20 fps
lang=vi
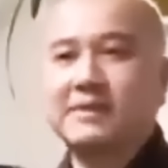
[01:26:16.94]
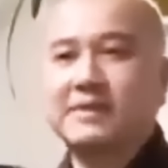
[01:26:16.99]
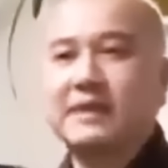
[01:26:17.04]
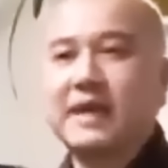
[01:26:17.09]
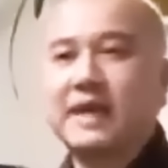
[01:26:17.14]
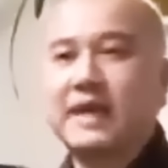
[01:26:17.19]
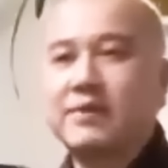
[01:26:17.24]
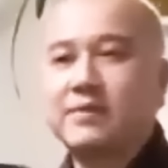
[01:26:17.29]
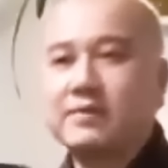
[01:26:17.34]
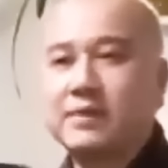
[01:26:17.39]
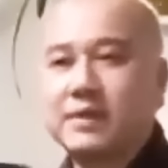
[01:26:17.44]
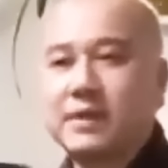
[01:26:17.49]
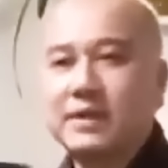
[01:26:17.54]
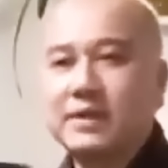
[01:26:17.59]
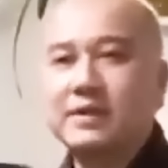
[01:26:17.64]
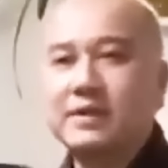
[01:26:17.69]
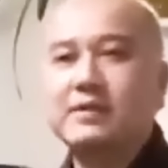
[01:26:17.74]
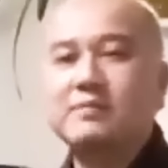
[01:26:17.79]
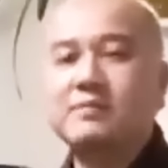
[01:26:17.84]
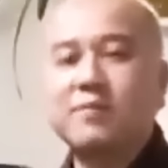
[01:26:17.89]
keo
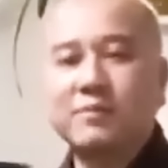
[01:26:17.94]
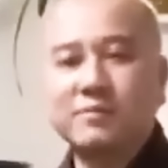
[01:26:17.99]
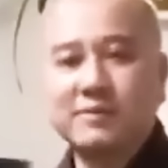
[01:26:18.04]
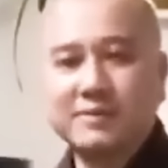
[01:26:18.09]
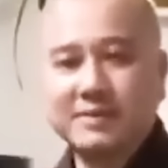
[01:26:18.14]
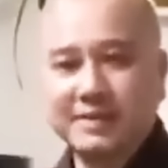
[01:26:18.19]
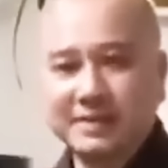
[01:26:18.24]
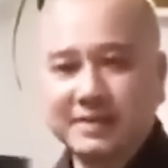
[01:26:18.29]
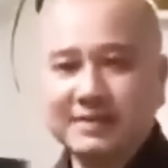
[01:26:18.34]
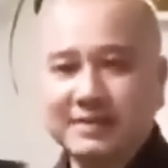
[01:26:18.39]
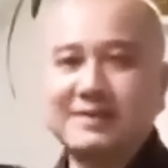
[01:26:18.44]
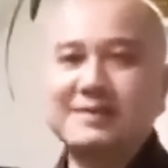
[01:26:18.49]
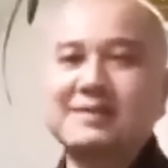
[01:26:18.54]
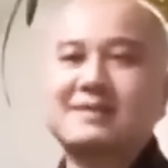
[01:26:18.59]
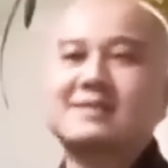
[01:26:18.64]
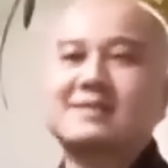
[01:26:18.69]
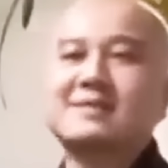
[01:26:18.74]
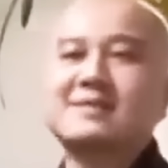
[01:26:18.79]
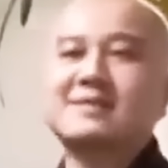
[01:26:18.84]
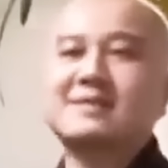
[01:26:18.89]
kiết, bủn xỉn.
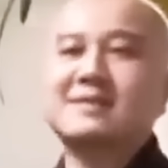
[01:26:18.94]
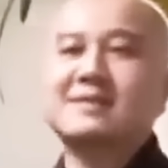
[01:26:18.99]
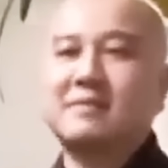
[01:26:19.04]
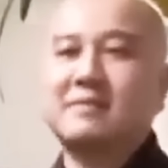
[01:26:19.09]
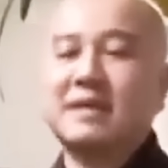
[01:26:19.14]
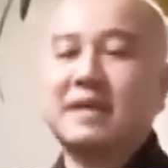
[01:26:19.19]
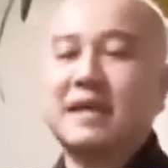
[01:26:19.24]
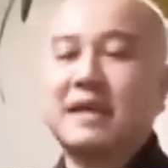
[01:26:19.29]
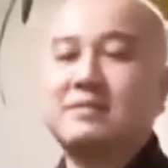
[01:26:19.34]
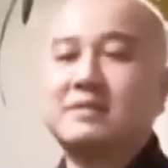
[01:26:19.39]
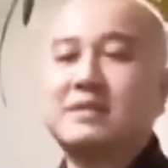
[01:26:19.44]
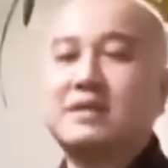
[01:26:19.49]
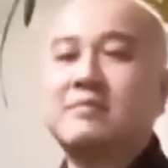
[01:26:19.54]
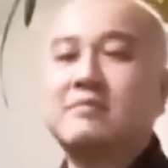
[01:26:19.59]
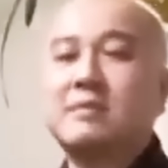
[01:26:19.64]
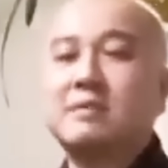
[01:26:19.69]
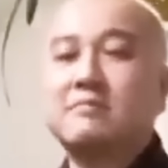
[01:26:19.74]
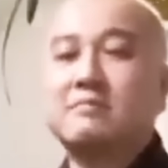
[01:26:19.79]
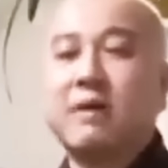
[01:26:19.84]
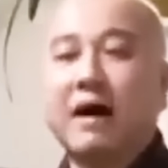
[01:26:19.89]
Mình làm
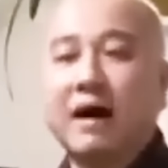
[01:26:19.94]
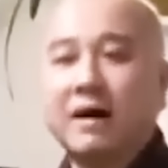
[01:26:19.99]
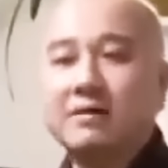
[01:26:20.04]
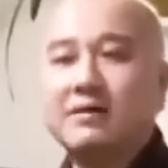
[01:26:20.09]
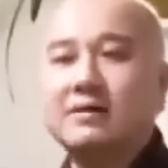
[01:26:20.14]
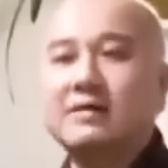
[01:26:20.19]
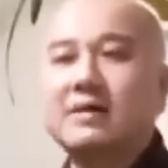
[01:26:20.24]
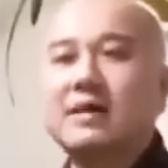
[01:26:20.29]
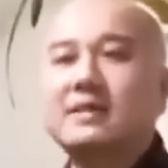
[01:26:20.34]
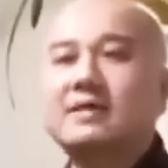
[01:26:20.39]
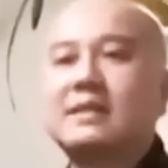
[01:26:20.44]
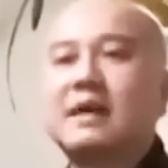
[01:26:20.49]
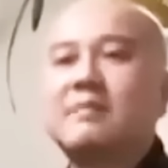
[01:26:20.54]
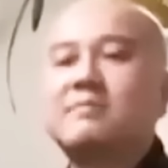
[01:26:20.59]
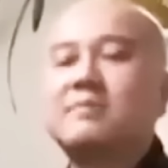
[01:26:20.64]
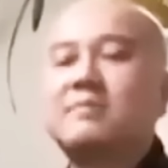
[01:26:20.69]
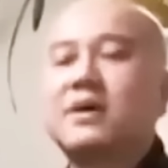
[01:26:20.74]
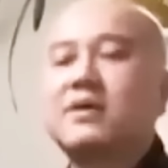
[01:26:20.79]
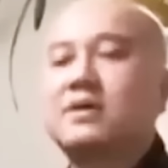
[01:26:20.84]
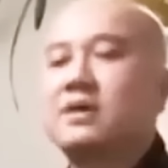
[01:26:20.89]
sao mình mở được cái
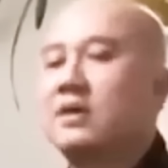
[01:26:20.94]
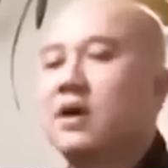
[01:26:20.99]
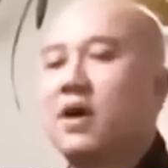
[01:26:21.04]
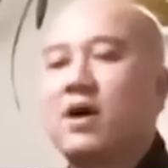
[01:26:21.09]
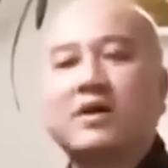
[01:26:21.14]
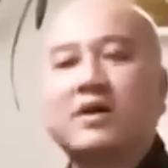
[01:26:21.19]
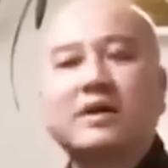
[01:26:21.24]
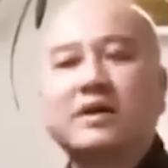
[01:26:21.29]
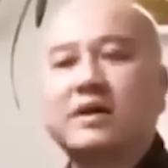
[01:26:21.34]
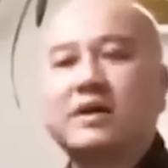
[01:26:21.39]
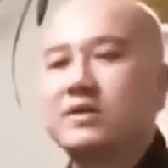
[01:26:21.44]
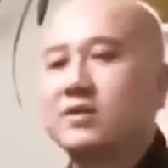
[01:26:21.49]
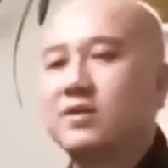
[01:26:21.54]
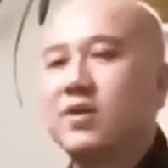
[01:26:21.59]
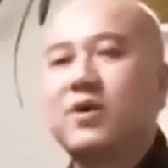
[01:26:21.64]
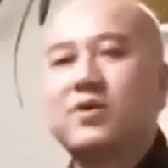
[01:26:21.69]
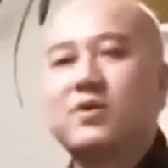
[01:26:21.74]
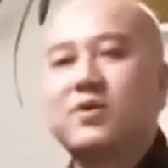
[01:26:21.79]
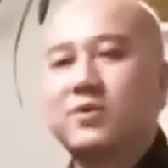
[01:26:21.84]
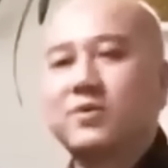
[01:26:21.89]
tâm đó thì họ liền
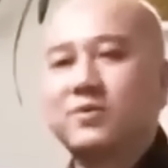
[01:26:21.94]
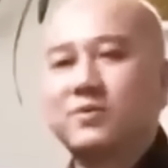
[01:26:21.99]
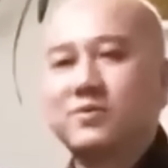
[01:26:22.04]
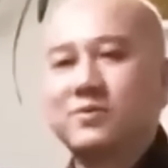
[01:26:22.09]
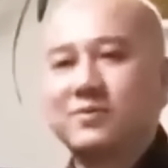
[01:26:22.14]
no đủ.